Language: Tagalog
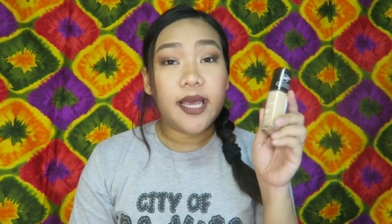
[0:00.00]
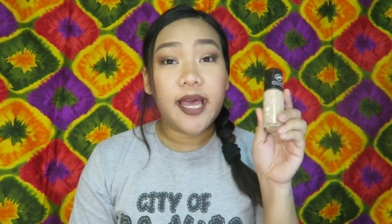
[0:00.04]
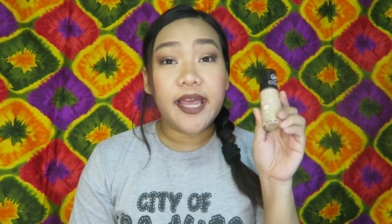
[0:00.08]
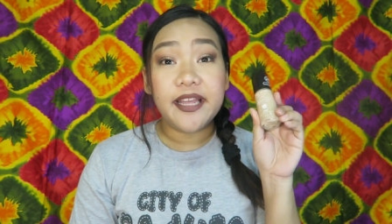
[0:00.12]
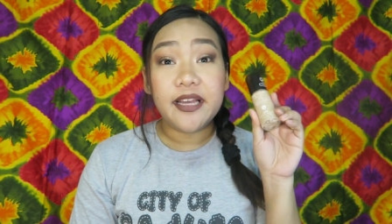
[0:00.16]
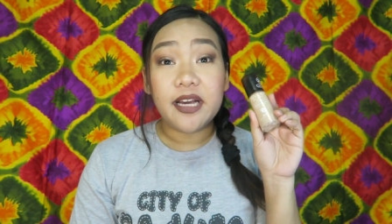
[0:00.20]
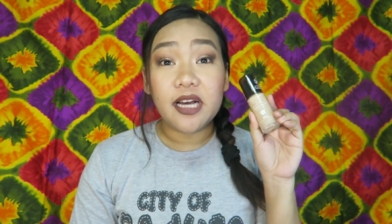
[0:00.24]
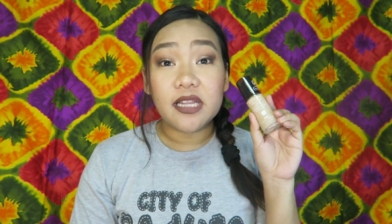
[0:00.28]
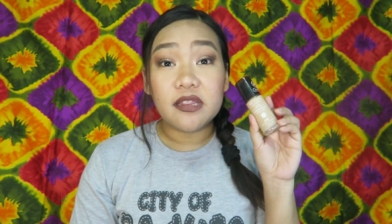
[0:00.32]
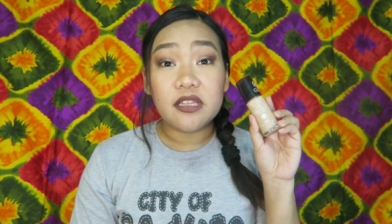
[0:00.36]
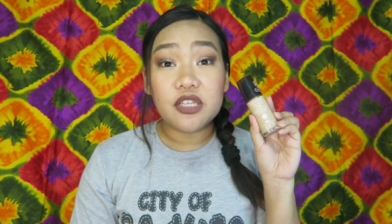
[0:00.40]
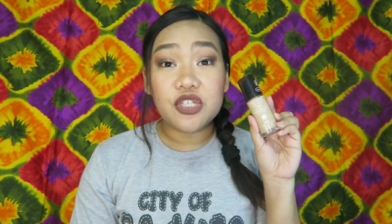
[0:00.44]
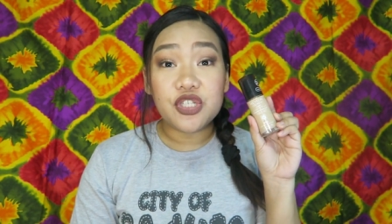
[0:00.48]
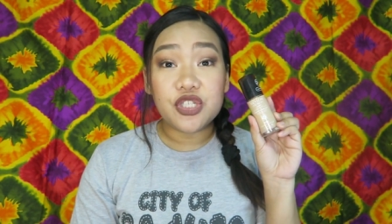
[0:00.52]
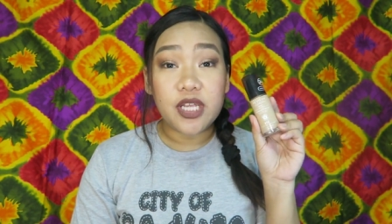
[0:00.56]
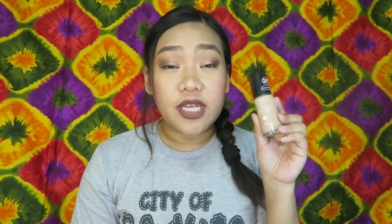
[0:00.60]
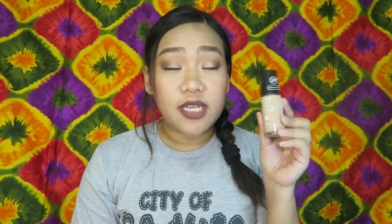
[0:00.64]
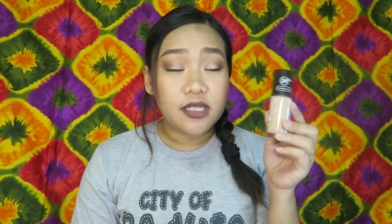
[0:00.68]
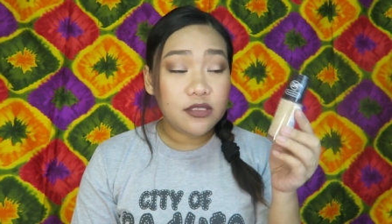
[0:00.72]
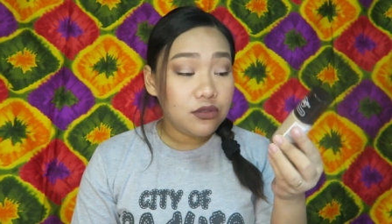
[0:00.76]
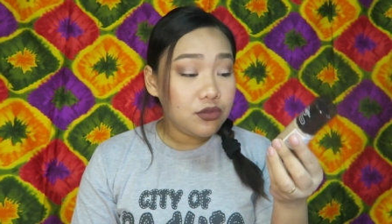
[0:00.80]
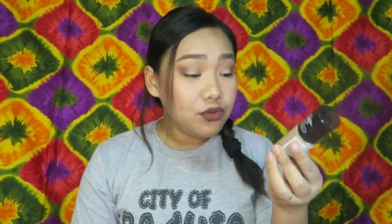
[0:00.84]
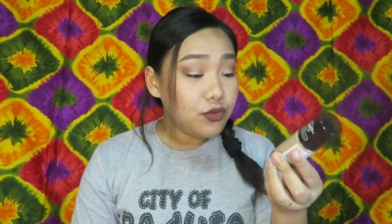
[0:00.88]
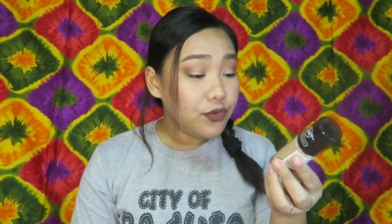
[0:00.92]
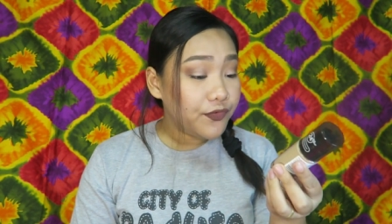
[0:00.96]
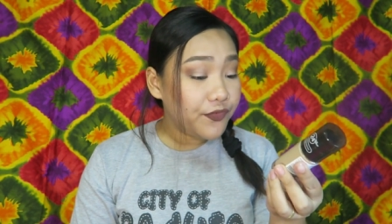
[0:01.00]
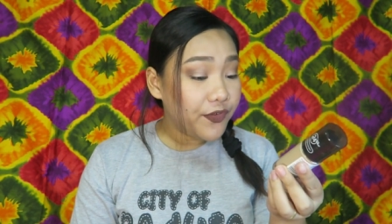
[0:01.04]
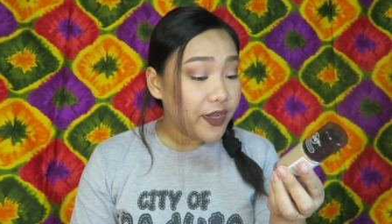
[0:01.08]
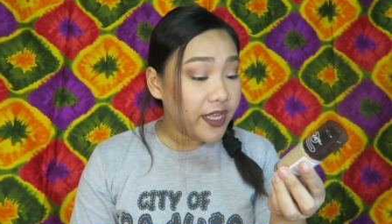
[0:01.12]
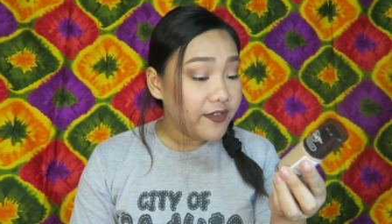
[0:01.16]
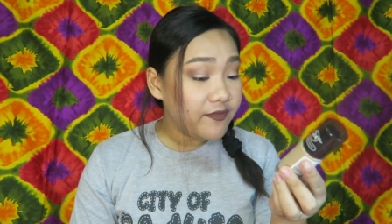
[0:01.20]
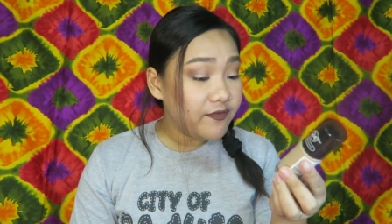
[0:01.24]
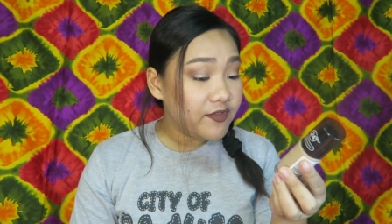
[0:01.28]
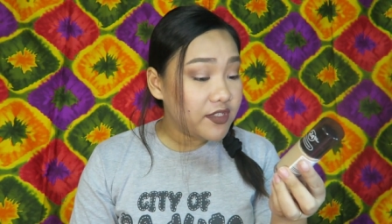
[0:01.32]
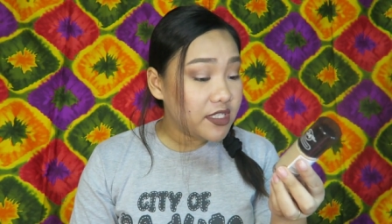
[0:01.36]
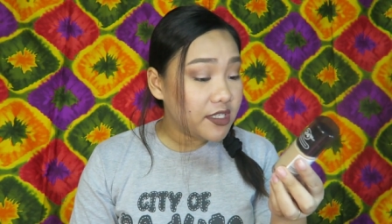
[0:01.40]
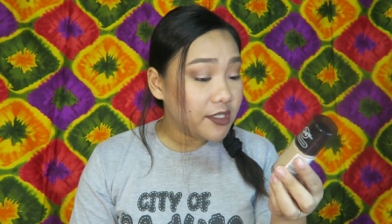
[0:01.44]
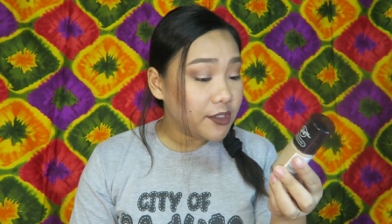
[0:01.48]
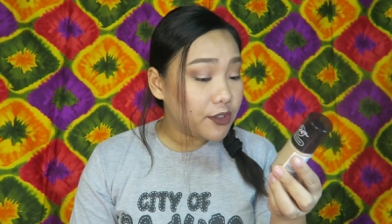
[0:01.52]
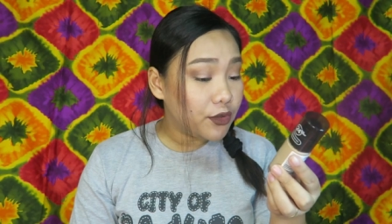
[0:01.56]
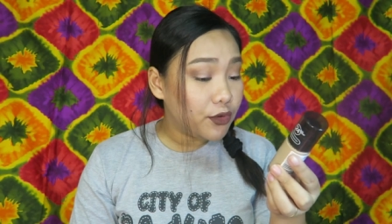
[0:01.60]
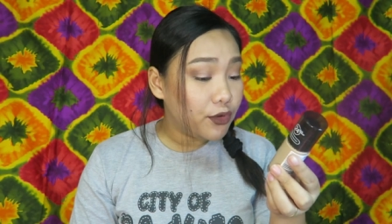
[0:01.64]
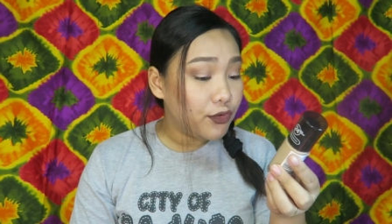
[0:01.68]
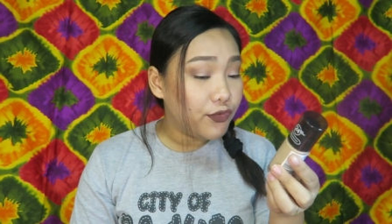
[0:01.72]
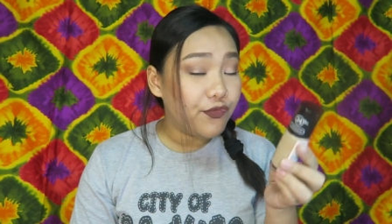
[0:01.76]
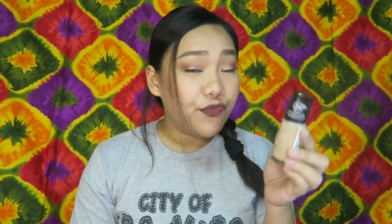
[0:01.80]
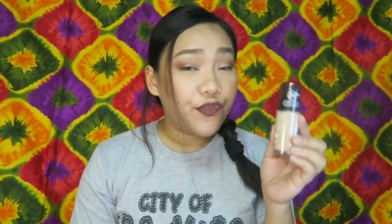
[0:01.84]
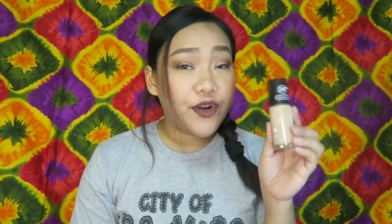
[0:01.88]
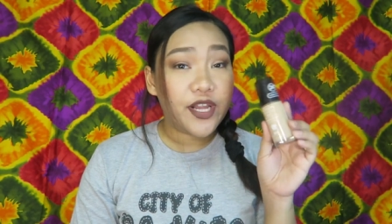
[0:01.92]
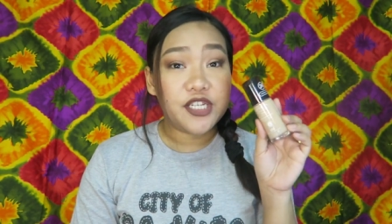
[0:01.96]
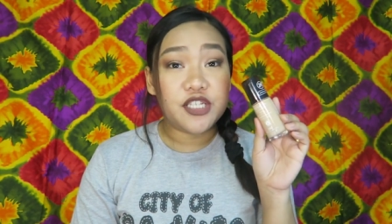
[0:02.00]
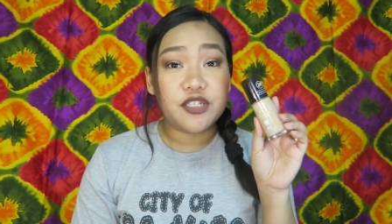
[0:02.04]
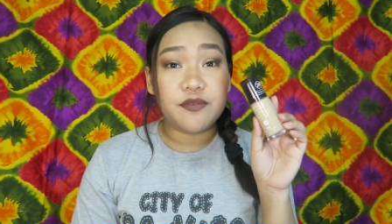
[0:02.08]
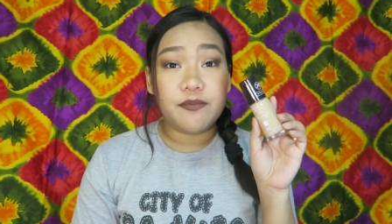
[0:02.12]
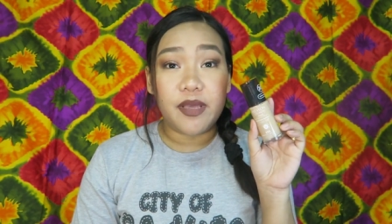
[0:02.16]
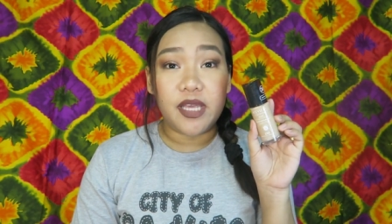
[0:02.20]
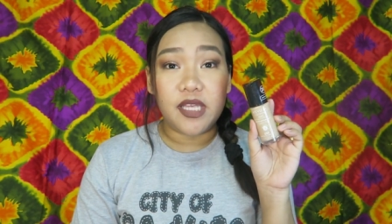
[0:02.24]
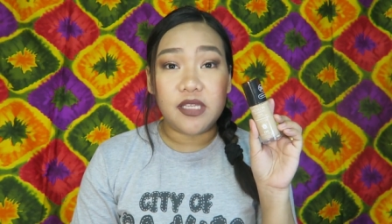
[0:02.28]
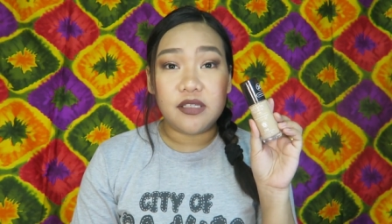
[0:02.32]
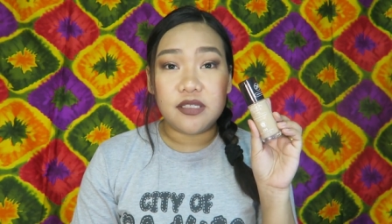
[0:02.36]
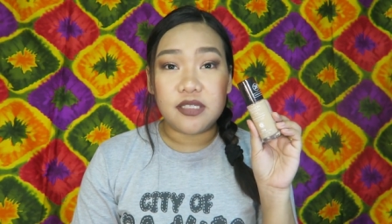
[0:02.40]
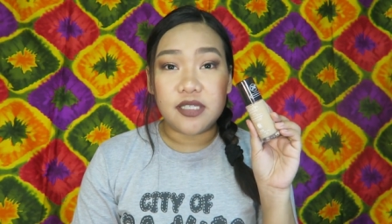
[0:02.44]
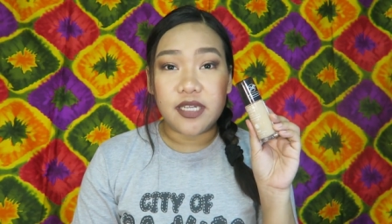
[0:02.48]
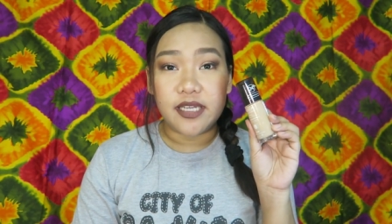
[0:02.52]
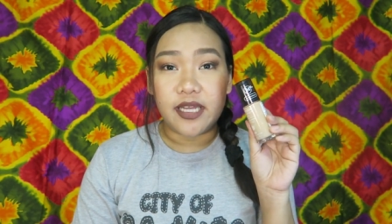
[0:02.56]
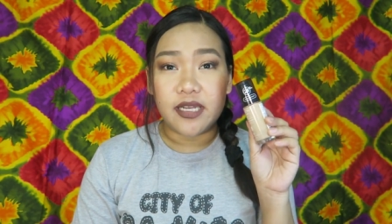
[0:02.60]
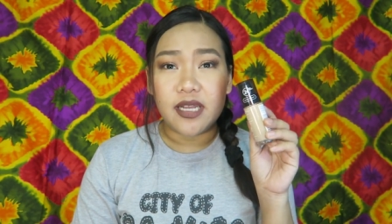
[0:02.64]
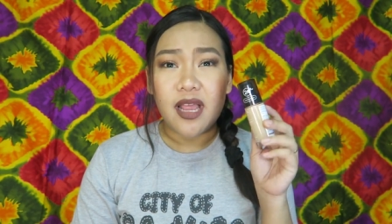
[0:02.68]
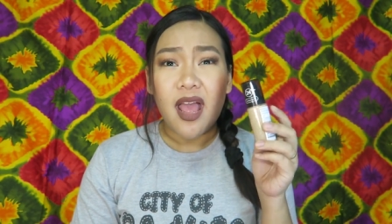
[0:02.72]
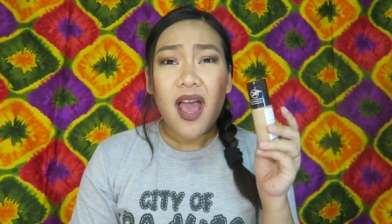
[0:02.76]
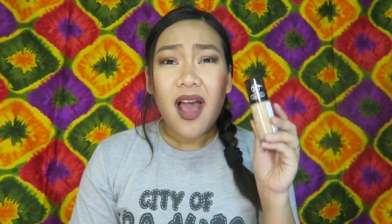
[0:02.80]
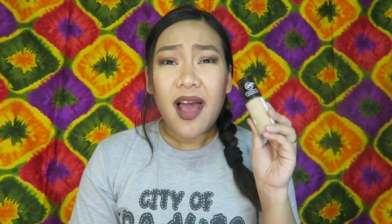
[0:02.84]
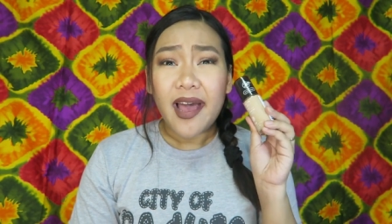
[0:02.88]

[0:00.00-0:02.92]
I got the shade 250 Fresh Beige. Ayan.